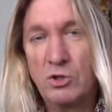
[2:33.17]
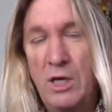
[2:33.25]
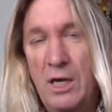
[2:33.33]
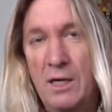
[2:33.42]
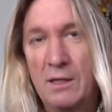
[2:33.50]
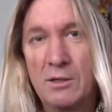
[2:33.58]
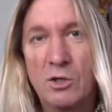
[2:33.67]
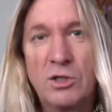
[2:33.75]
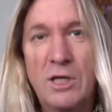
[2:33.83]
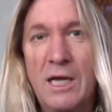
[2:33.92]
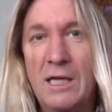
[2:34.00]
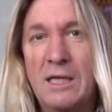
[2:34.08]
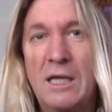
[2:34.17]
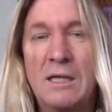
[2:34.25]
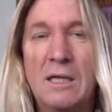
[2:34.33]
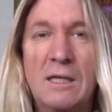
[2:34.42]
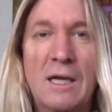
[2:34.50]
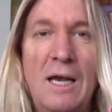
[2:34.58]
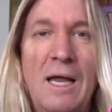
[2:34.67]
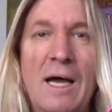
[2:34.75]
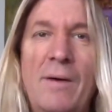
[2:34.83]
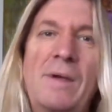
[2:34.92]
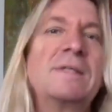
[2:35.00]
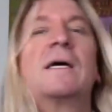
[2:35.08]
no sé, no sé qué tinte tiene en la
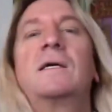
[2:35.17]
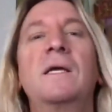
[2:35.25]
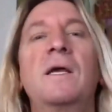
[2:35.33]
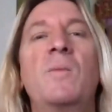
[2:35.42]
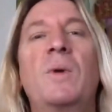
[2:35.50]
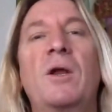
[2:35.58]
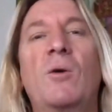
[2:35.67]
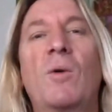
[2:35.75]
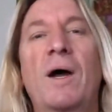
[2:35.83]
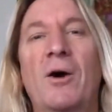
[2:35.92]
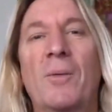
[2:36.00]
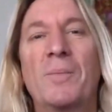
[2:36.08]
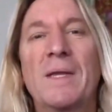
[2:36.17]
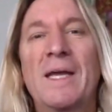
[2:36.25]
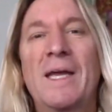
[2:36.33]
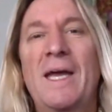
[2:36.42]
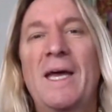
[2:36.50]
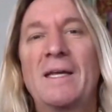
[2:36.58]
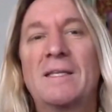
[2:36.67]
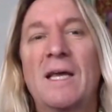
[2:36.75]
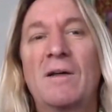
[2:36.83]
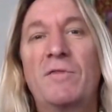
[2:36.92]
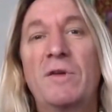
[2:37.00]
cabeza, pero bueno, este, al